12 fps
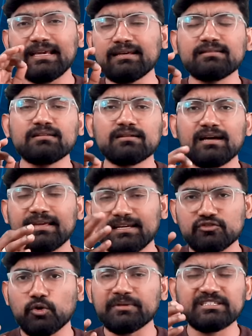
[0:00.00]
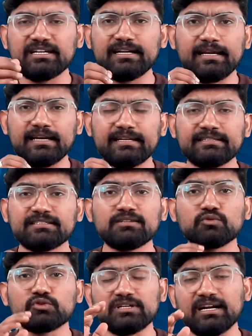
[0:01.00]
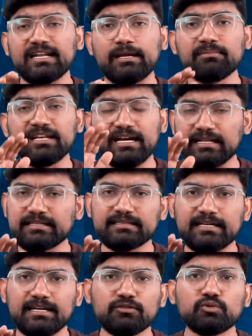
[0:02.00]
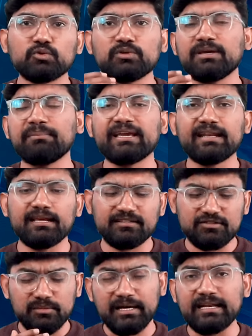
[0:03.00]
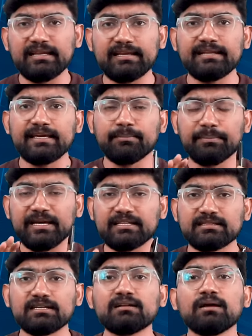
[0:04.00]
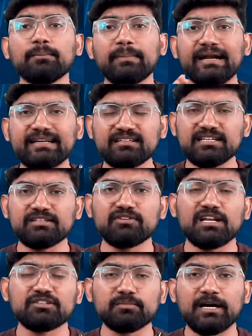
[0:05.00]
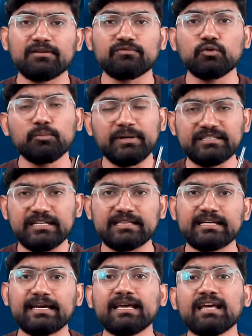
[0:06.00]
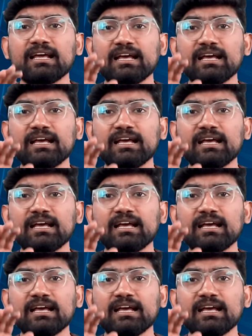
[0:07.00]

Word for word: एक दिन का या चौबीस घंटे का कह लीजिए उसका टाइम निकाल देता है तो ये मेरे इस्तेमाल के लिए एक बेहतर बैटरी साइज वाला स्मार्टफोन बन जाता है